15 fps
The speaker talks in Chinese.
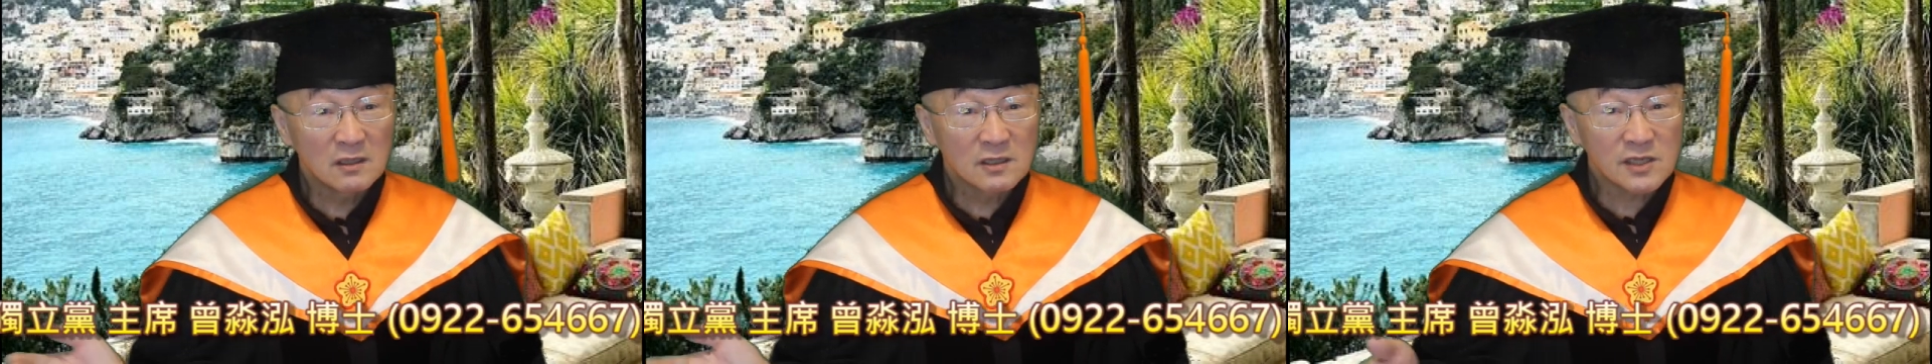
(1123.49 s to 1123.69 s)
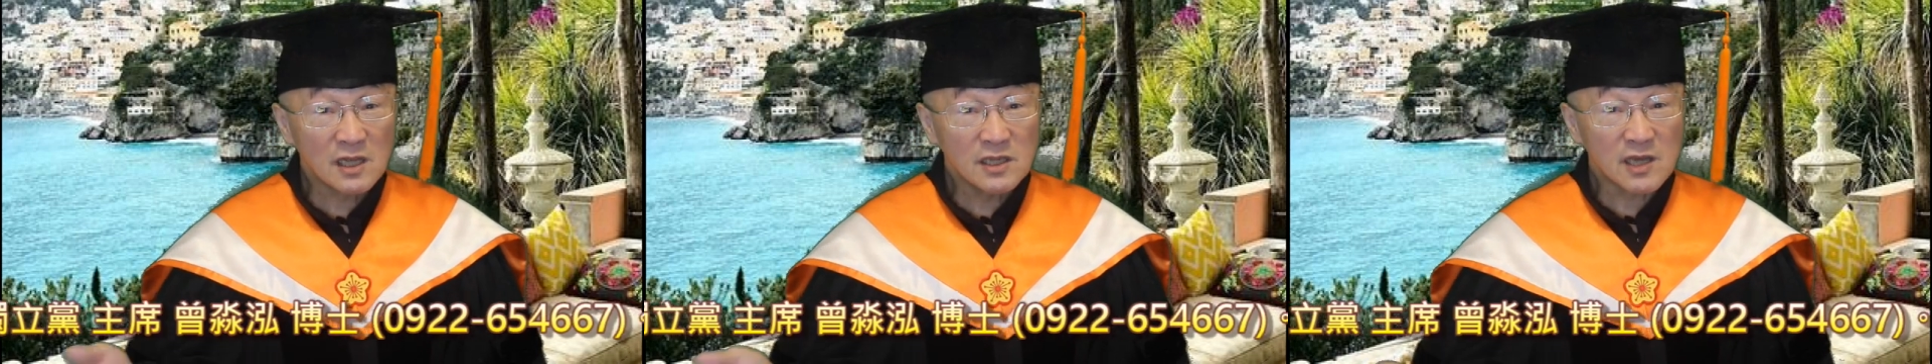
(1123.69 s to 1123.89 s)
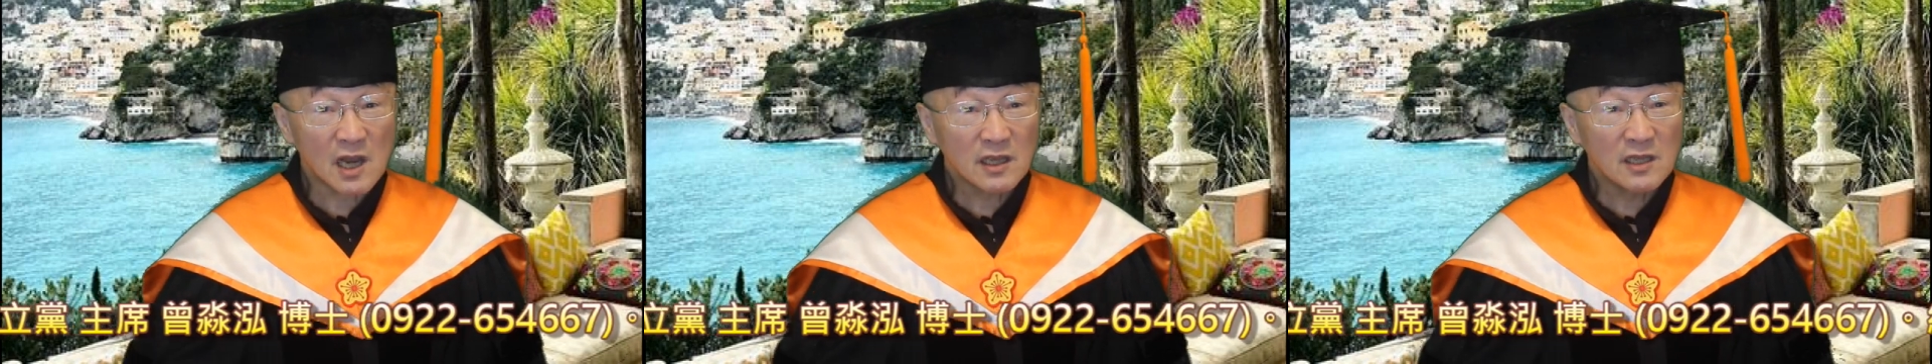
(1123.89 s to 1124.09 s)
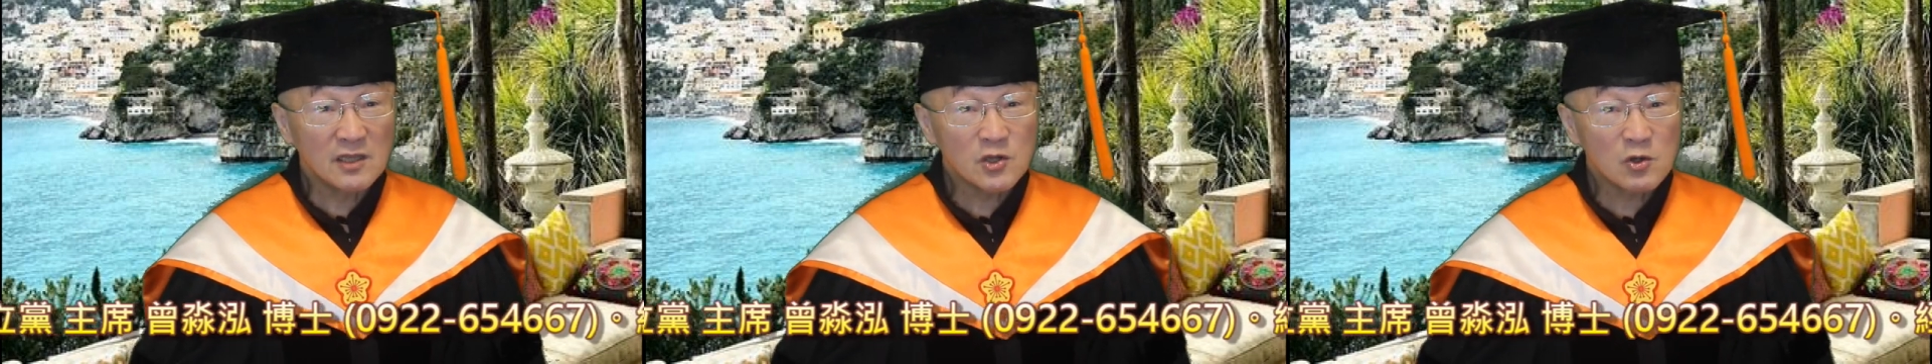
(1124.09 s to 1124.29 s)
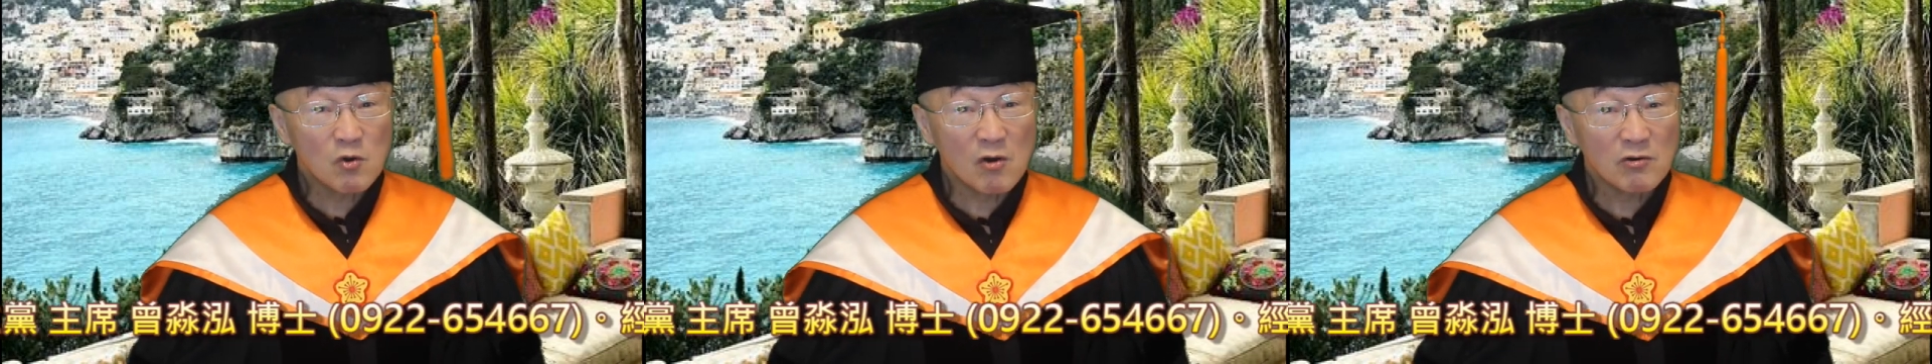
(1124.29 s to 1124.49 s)
先讲
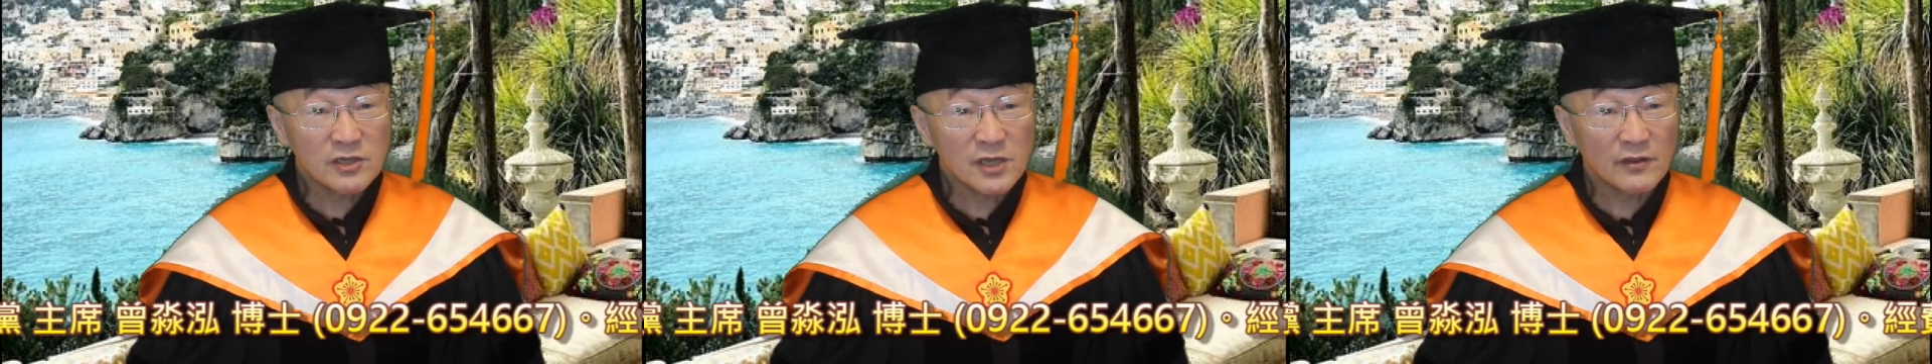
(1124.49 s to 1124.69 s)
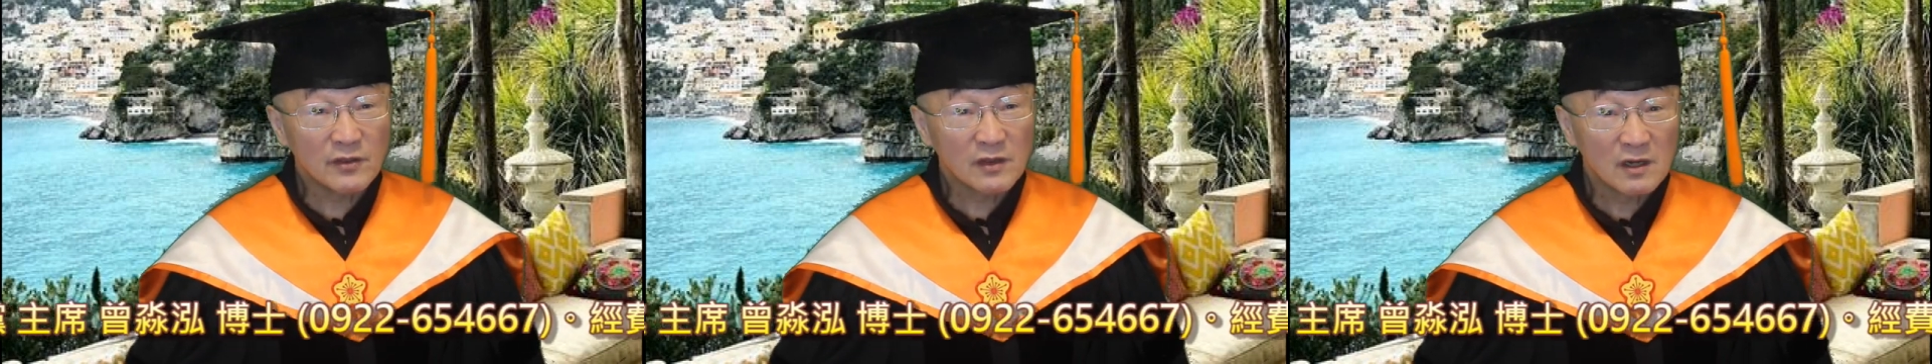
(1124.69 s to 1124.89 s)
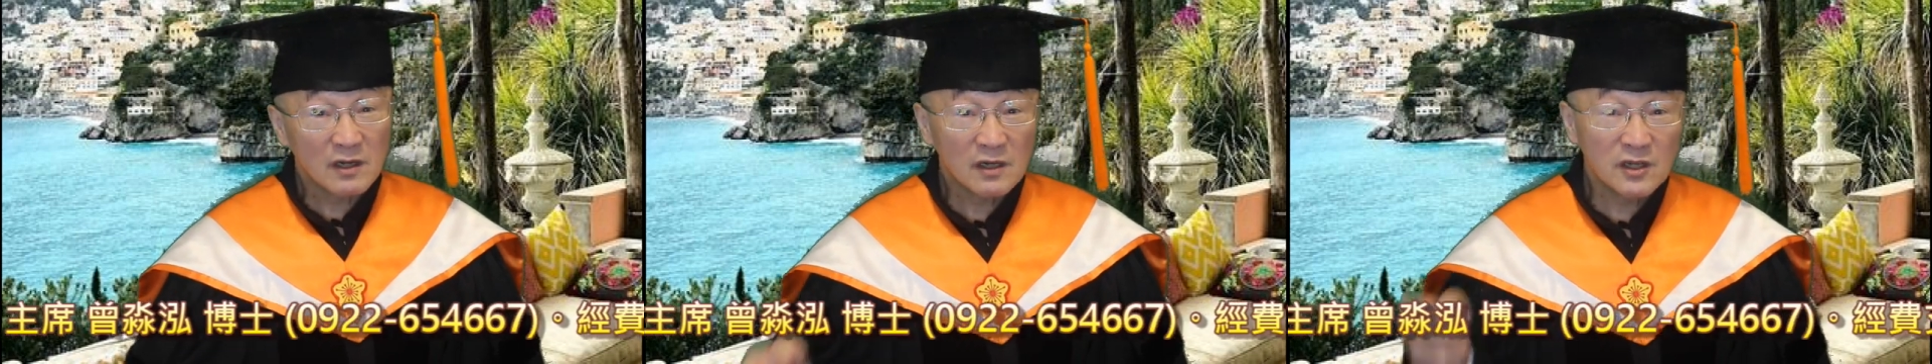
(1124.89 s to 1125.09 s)
研究贡献，